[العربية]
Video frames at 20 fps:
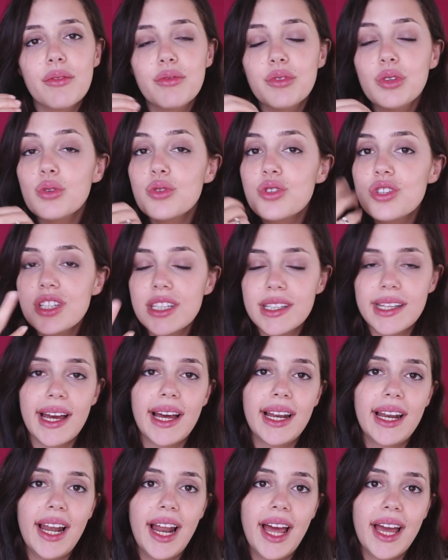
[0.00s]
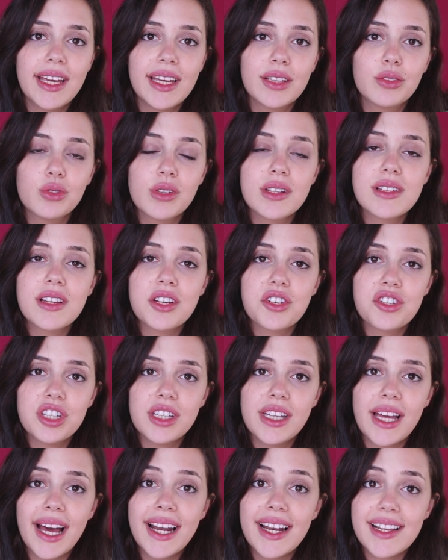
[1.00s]
فيو آه، جديده على الحياه ونظره
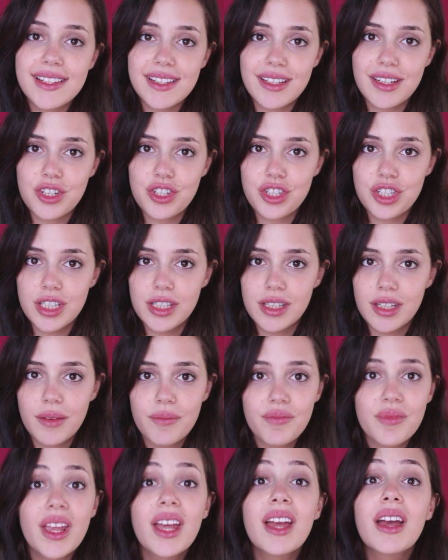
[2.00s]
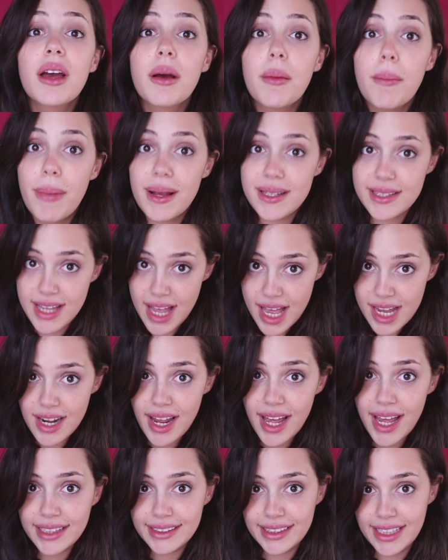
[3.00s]
جديده على سنه جديده بس
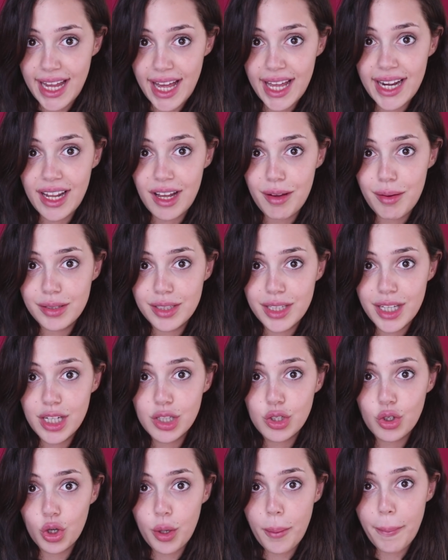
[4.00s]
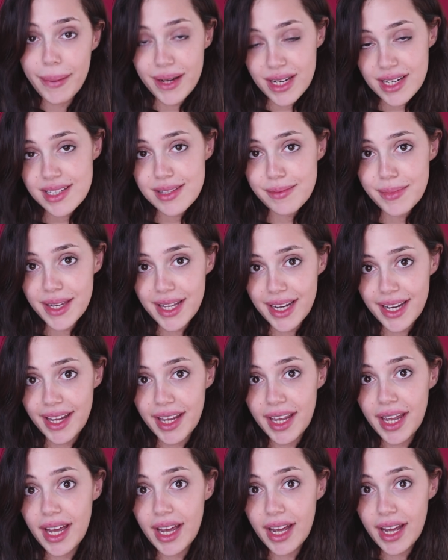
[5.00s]
انا هيدي الحلقه بدي اقول لكم بالنسبه إلي
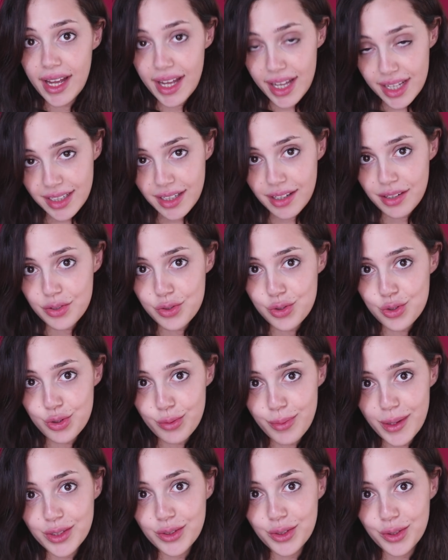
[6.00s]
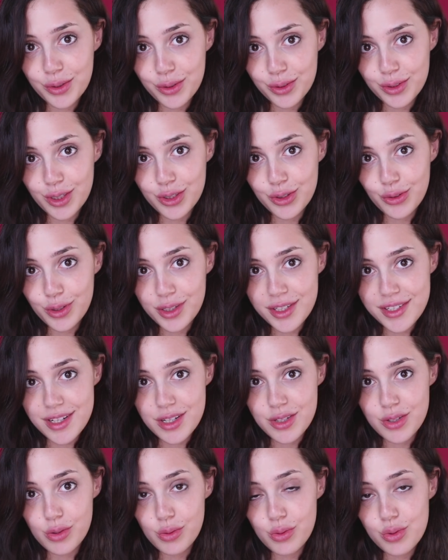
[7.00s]
انا شو بده يكون النيو ييرز
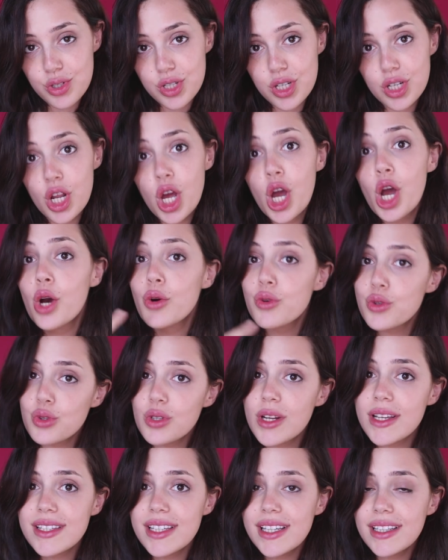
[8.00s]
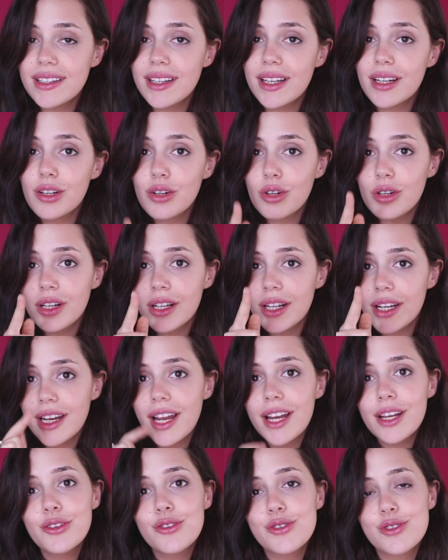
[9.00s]
ريزولوشن وشو نصيحتي لكم
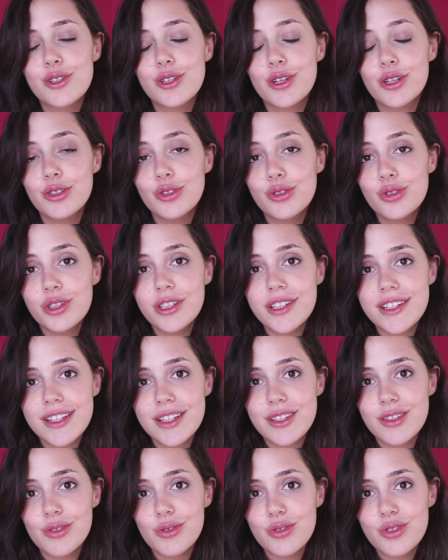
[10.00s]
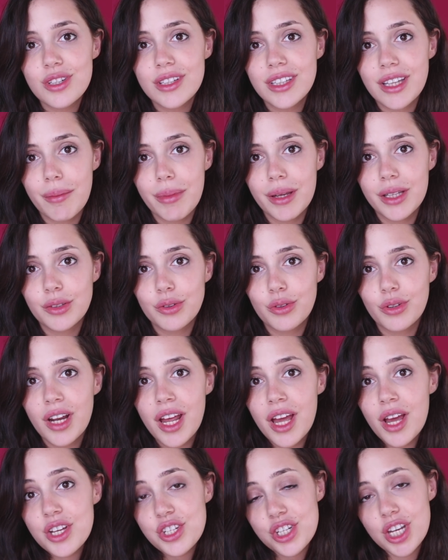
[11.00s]
للنيو ييرز ريزولوشن تبعيتكم
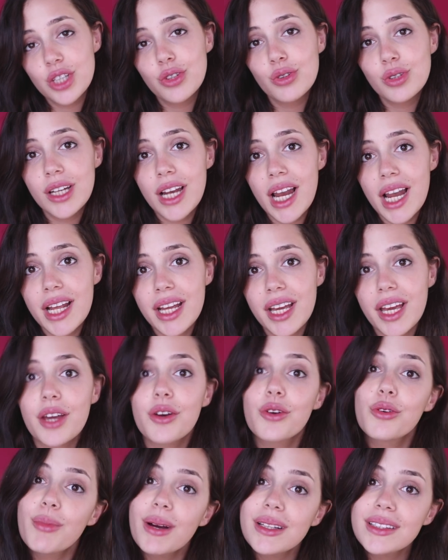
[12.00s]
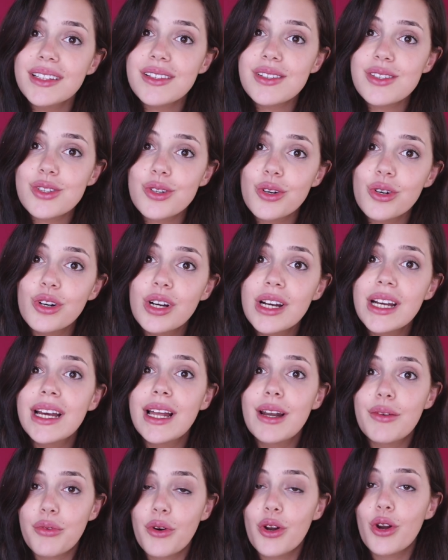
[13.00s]
شاهدوني للاخر وما تنسوا
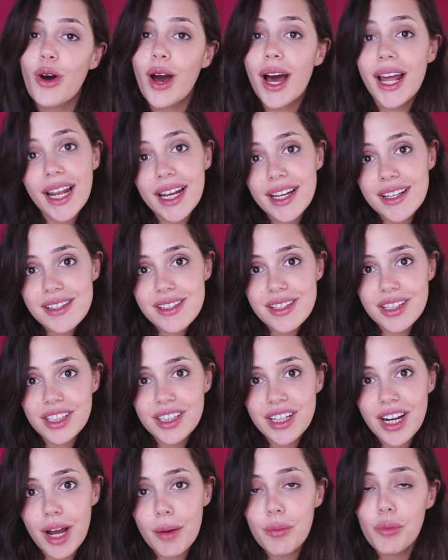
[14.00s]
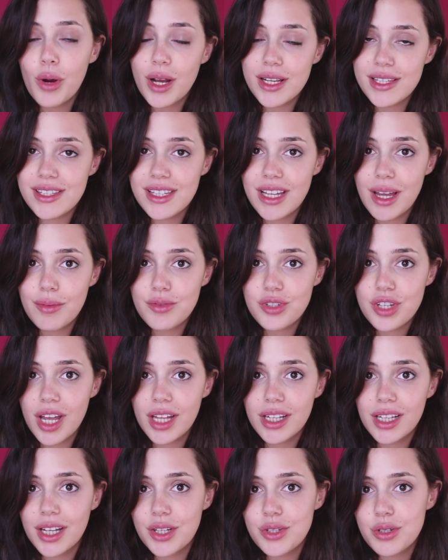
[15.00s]
الفولو على الانستغرام وعلى سناب
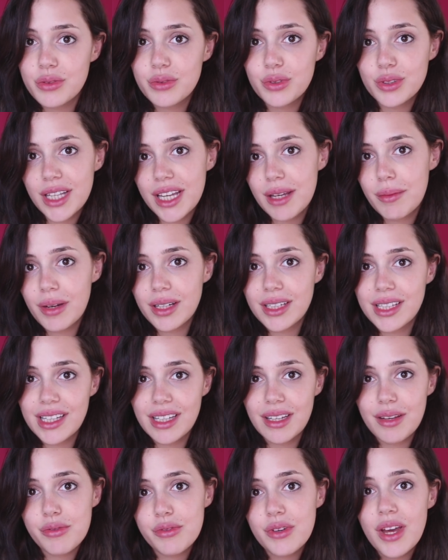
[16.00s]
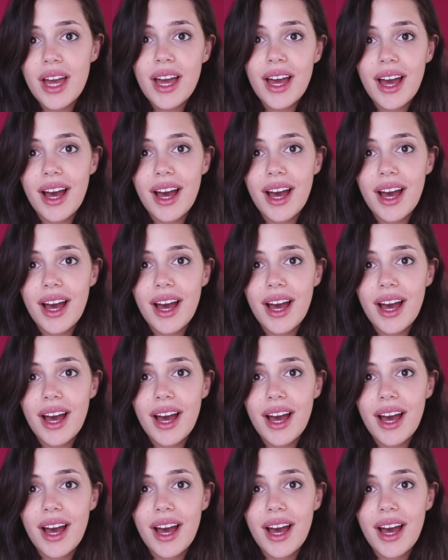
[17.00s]
شات لتشوفوا دائما كيف